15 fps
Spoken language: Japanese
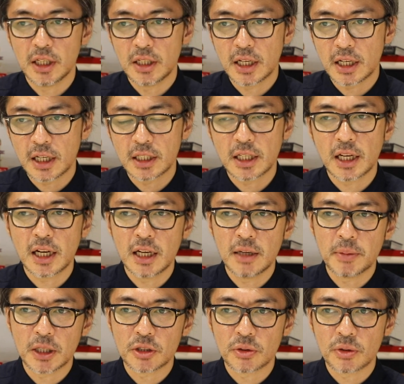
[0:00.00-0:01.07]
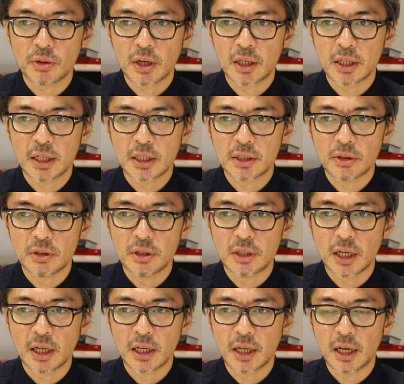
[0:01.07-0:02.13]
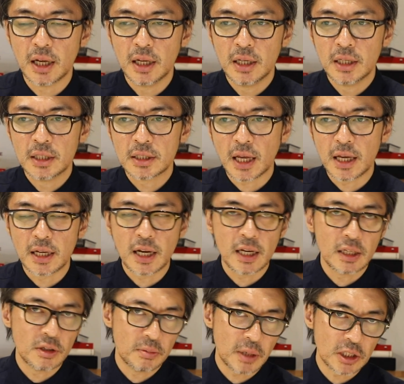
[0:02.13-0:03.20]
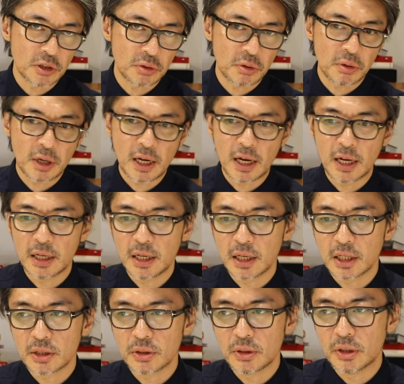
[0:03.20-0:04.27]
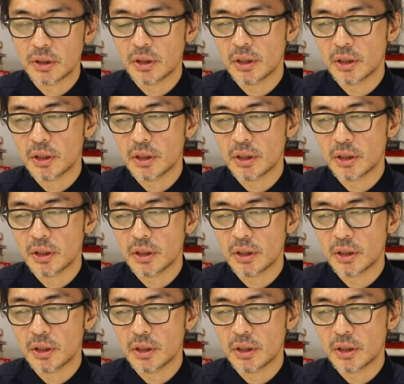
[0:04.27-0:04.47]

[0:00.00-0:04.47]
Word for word: なんか汚い場所とか、そういうなんか災害の場所とか、なんかその